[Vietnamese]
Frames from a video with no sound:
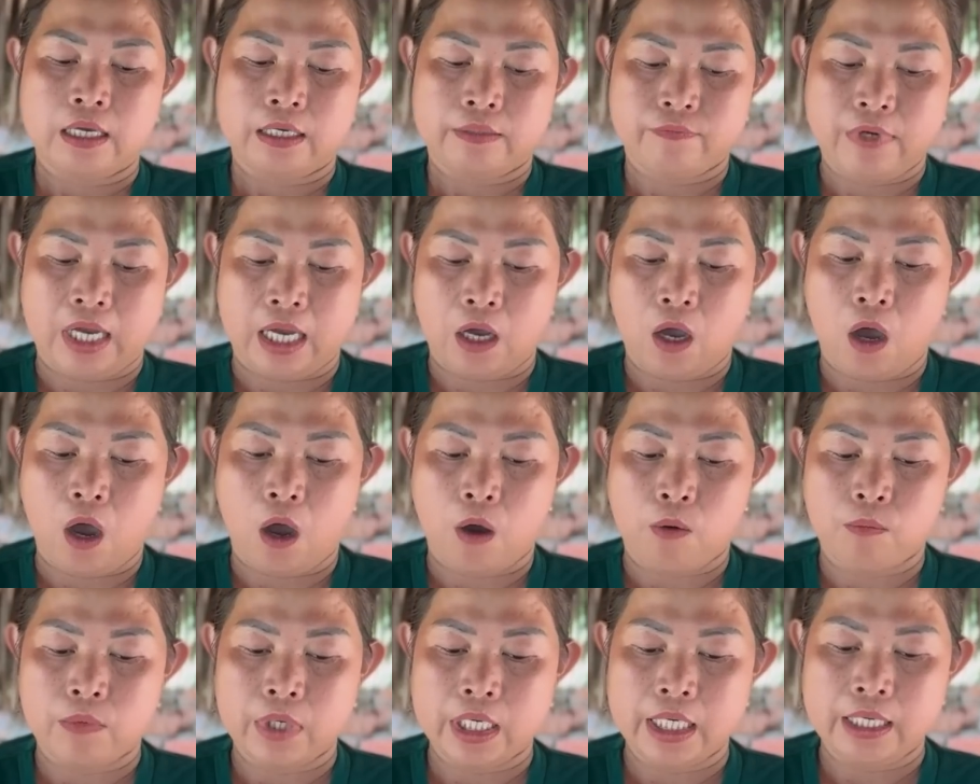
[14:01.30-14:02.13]
phần
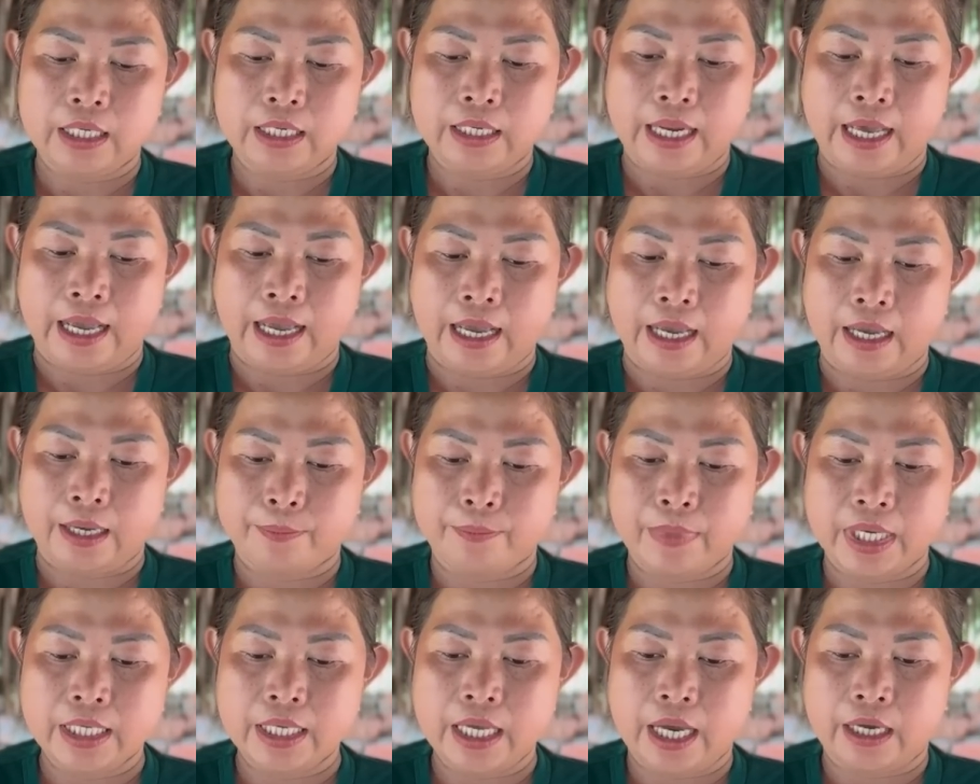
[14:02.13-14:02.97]
hồn á là
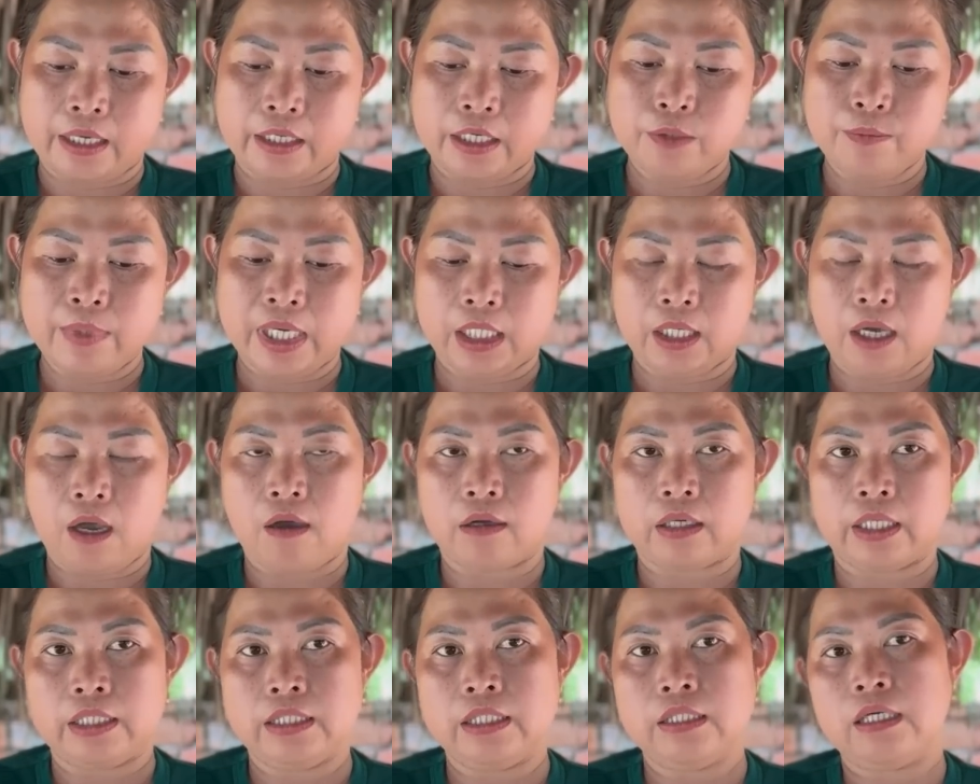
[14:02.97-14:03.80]
bây giờ nếu mà
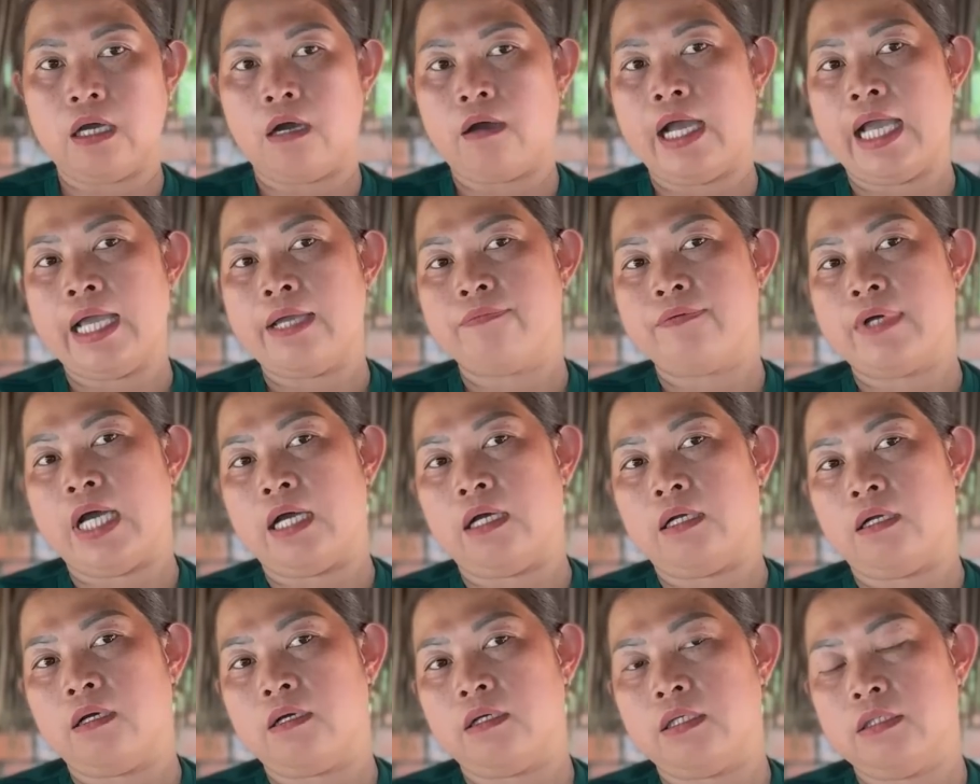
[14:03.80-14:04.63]
còn thì chỉ còn hai
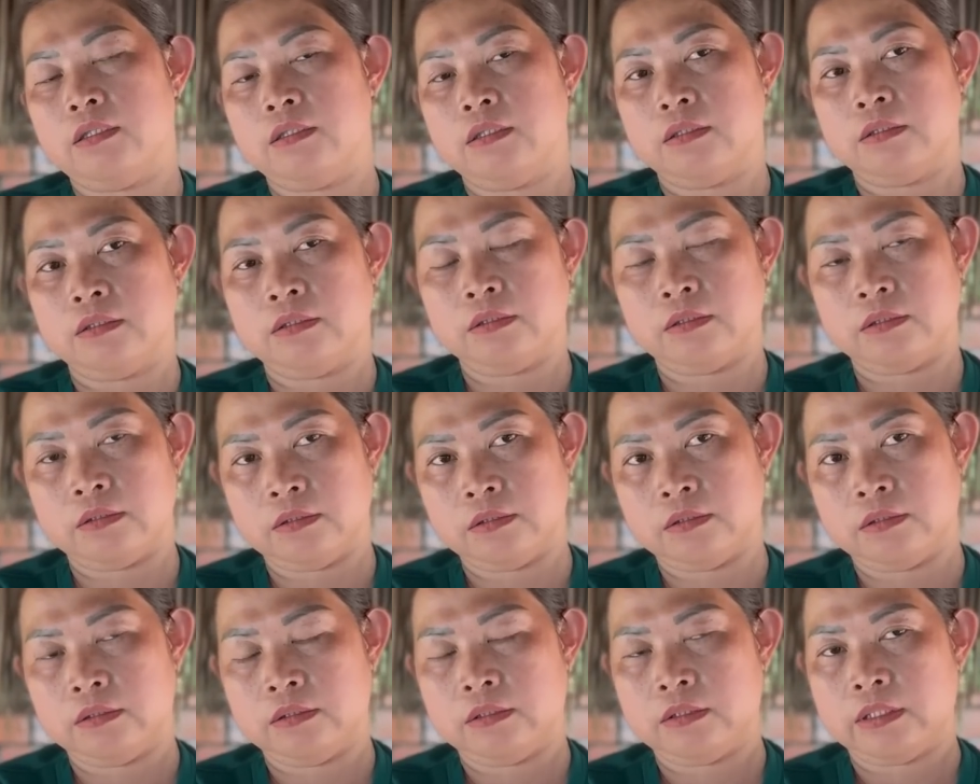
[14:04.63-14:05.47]
phần thôi
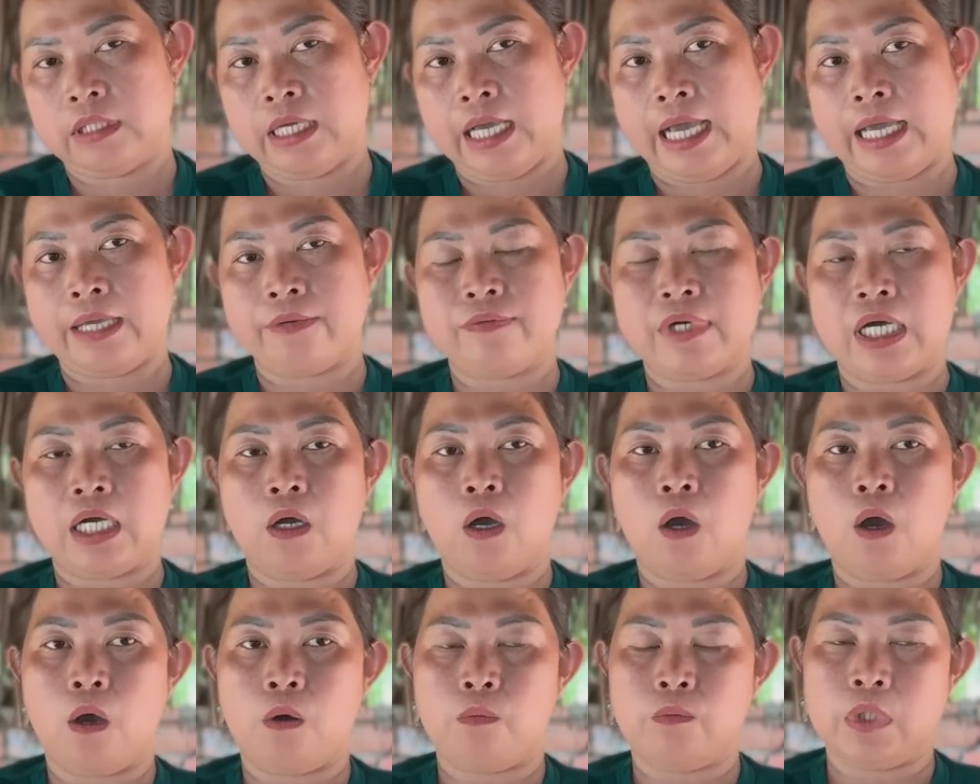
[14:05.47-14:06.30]
hai phần
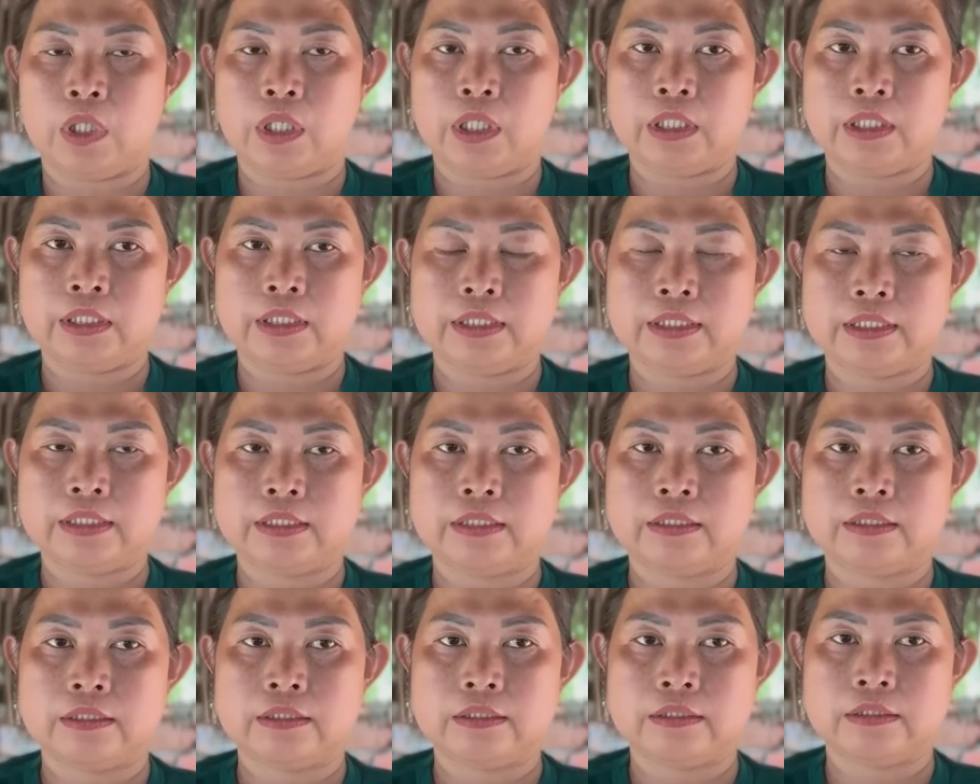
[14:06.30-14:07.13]
hồn thôi
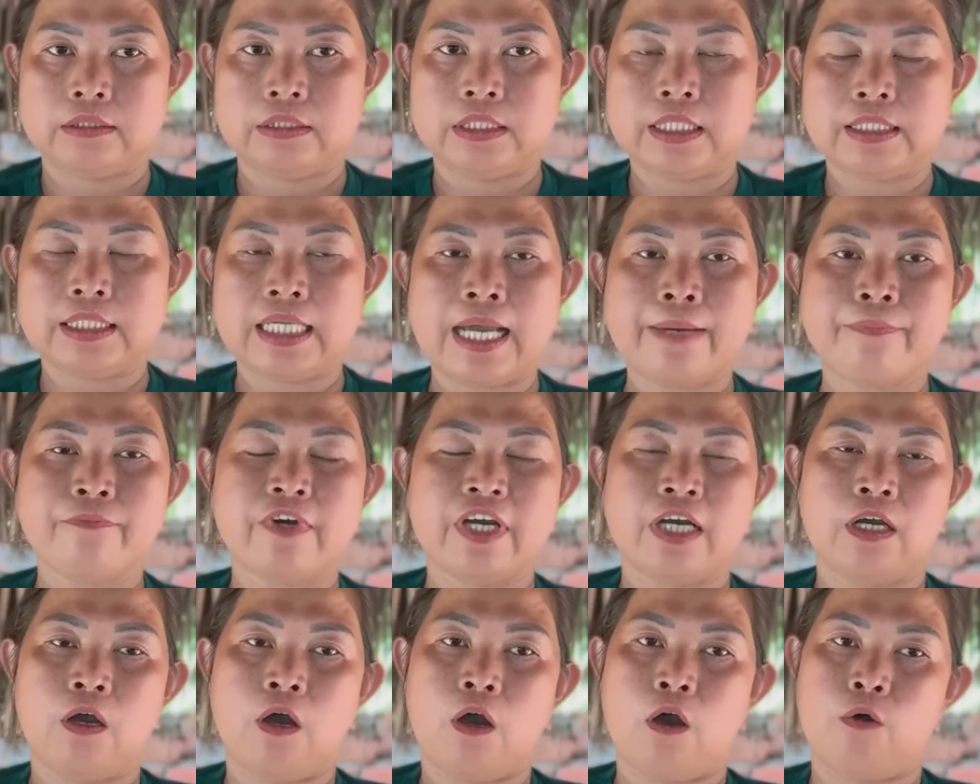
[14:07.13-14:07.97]
cho tám
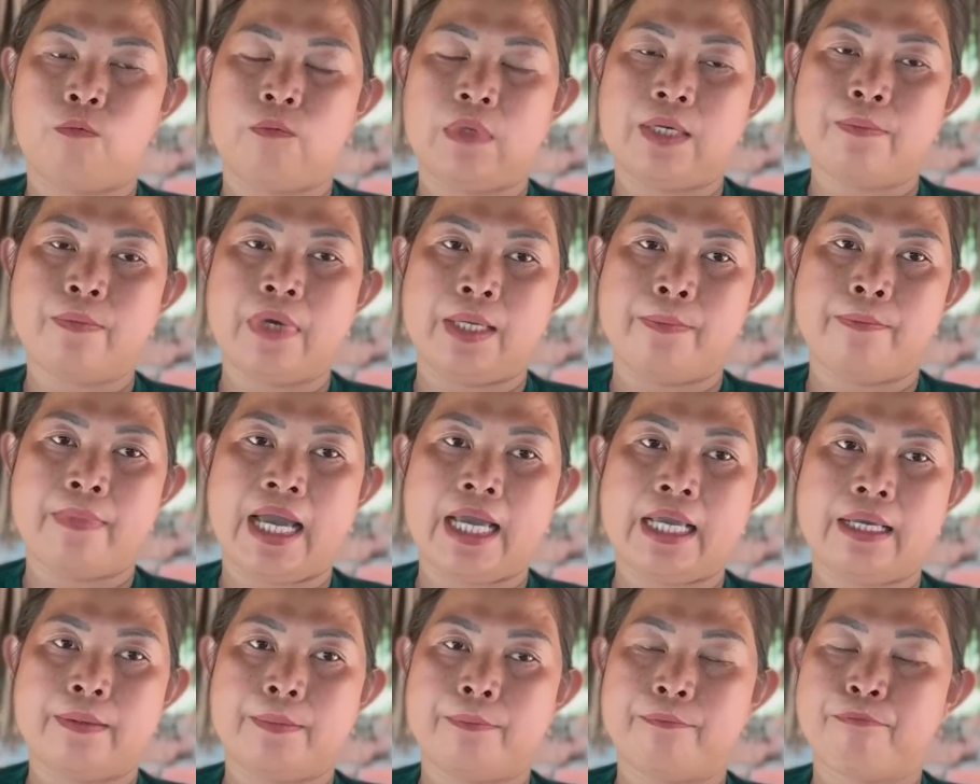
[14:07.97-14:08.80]
phần hồn đã bị
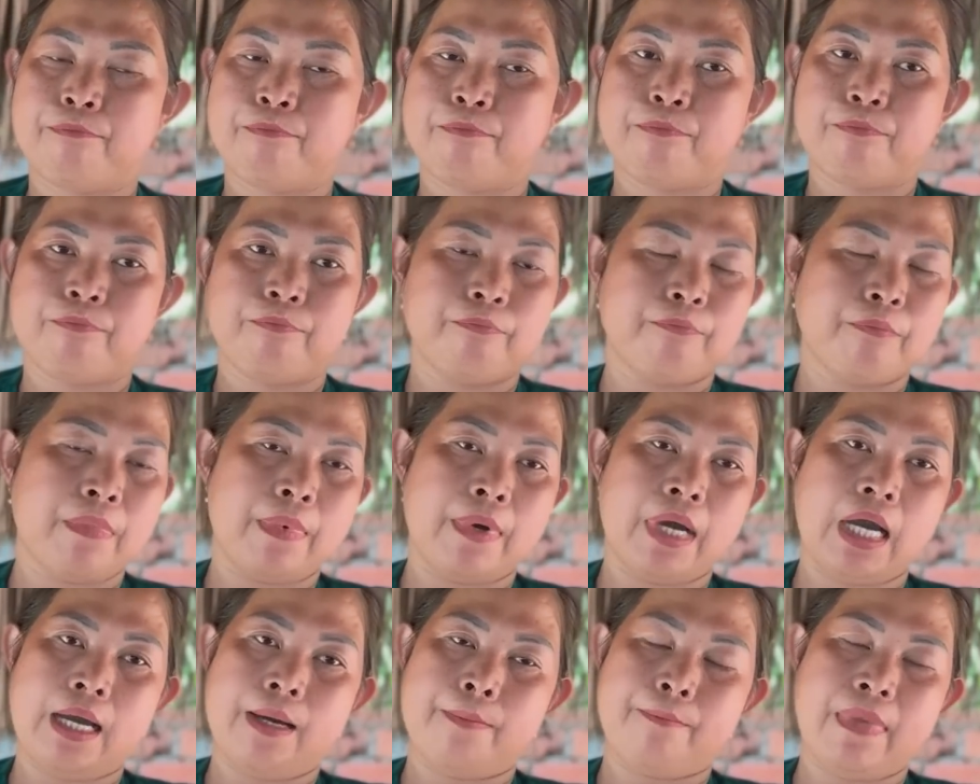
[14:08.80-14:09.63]
ma
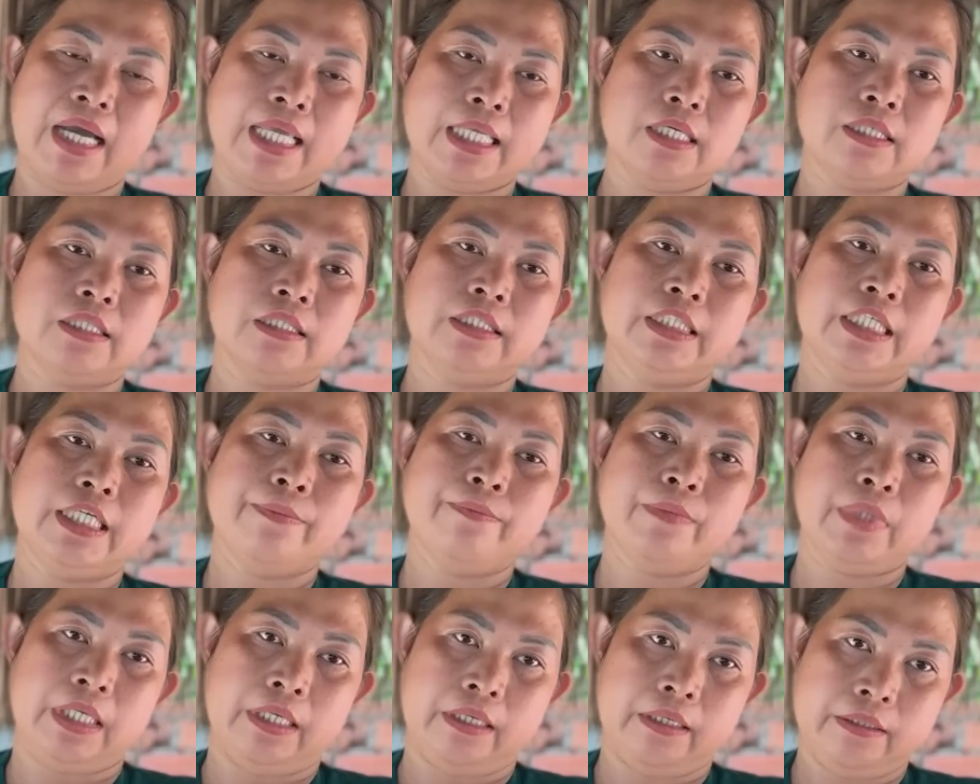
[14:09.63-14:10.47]
ma, ma dương
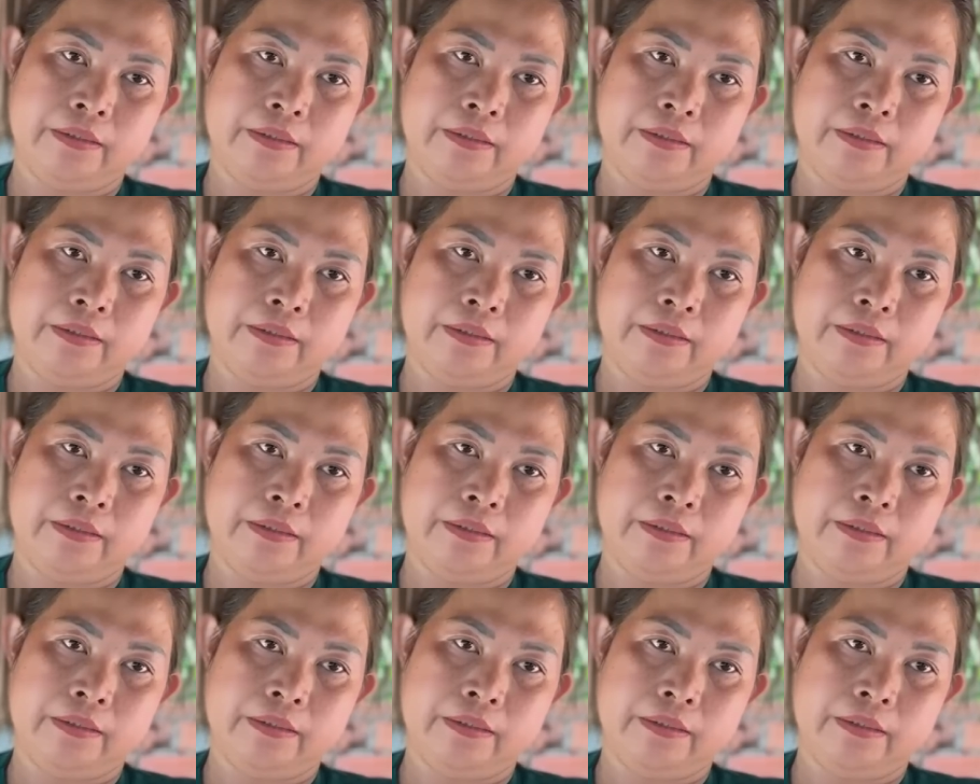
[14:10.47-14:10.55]
chiếm rồi